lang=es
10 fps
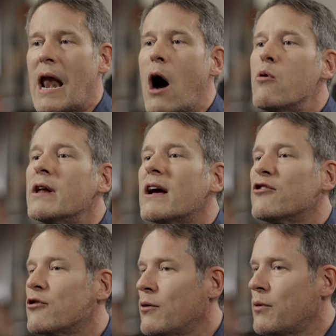La
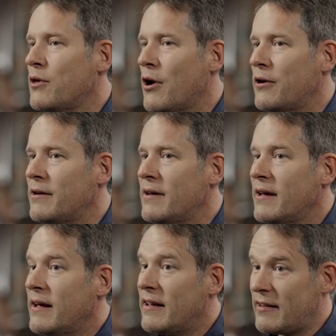única solución
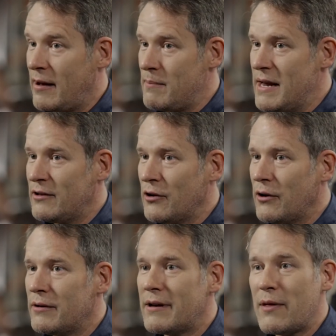es el
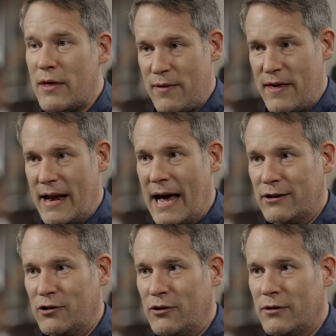mito de
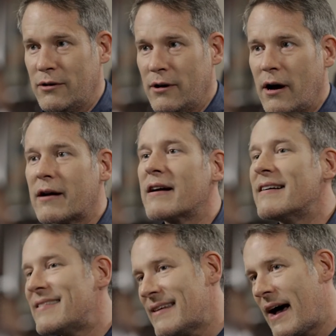Centinato,
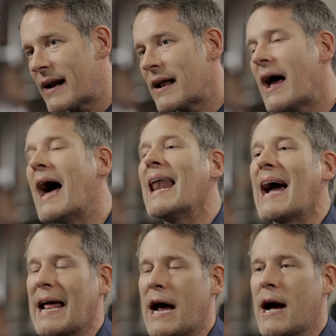regresar a
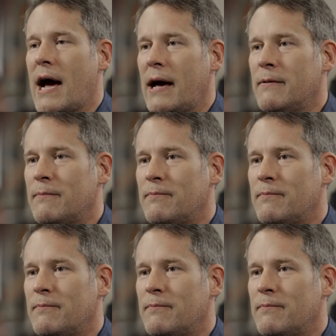la granja.